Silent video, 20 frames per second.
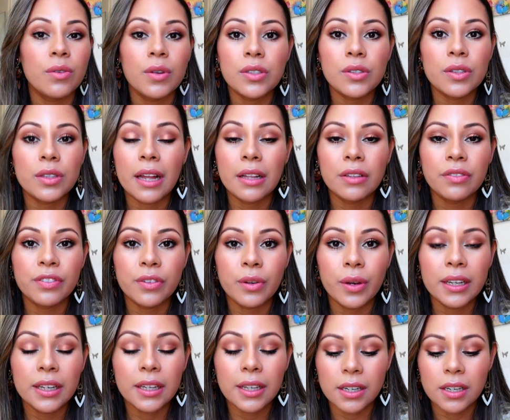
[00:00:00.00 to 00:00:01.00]
O resultado
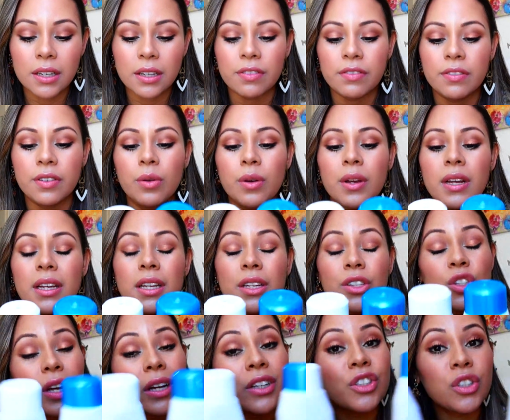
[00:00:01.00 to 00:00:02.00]
ficou incrível. E
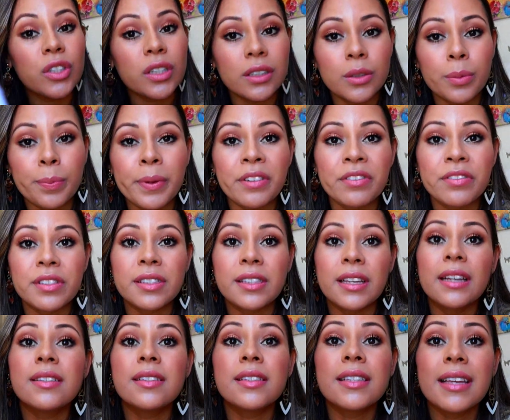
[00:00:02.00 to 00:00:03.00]
já adianto para
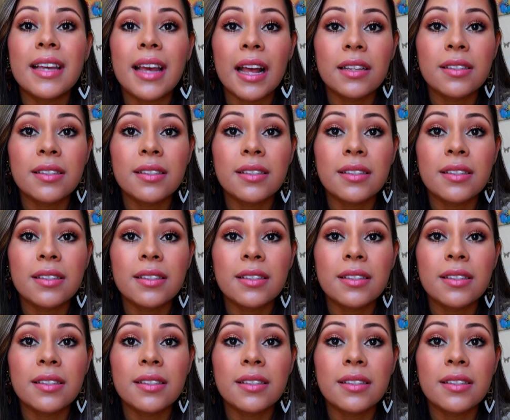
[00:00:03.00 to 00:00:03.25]
vocês que